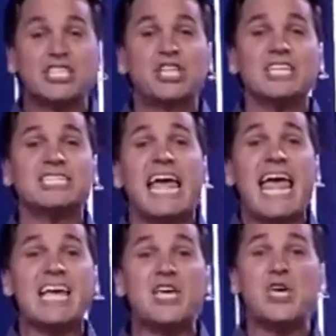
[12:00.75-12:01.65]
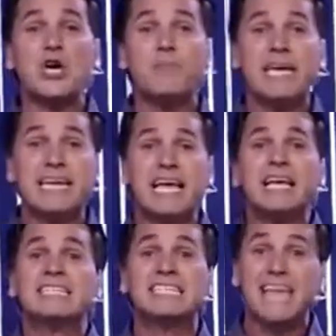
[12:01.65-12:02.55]
tem aqui nesse amor de
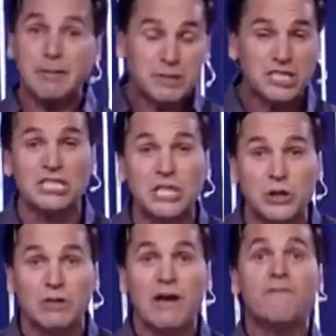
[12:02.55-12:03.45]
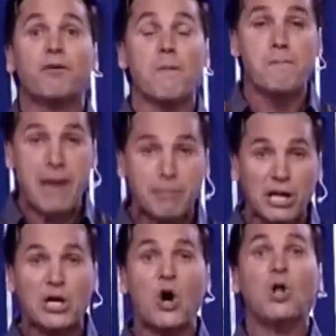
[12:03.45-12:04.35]
Deus, isso não é amor. Então você não
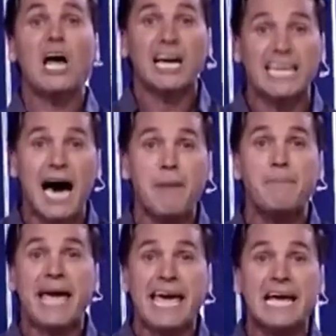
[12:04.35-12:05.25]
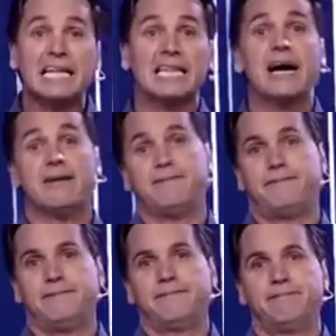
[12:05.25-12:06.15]
sabe que, quem é né,
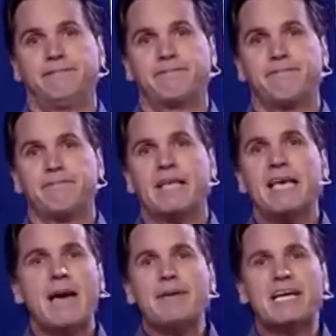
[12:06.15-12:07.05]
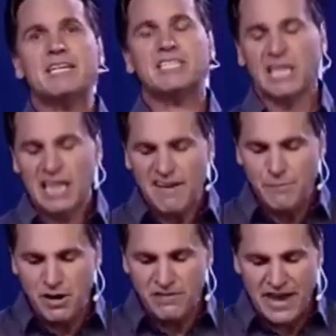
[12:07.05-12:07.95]
Deus. E a gente precisa sair
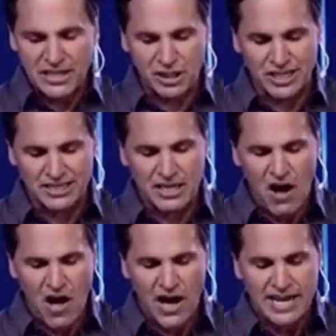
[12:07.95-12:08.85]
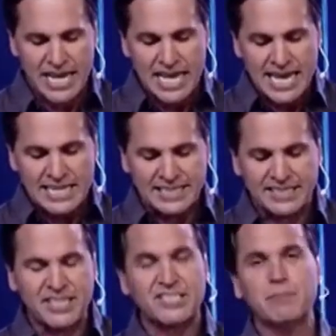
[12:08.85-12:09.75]
dessa coisa que de, ah, eu
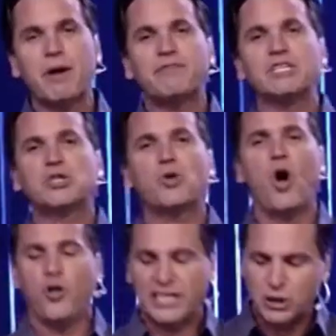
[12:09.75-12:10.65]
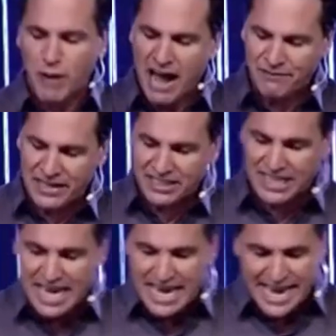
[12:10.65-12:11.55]
amo Deus e que ama Deus
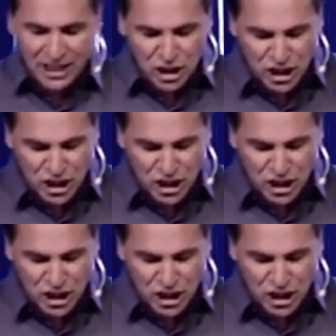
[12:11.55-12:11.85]
muito.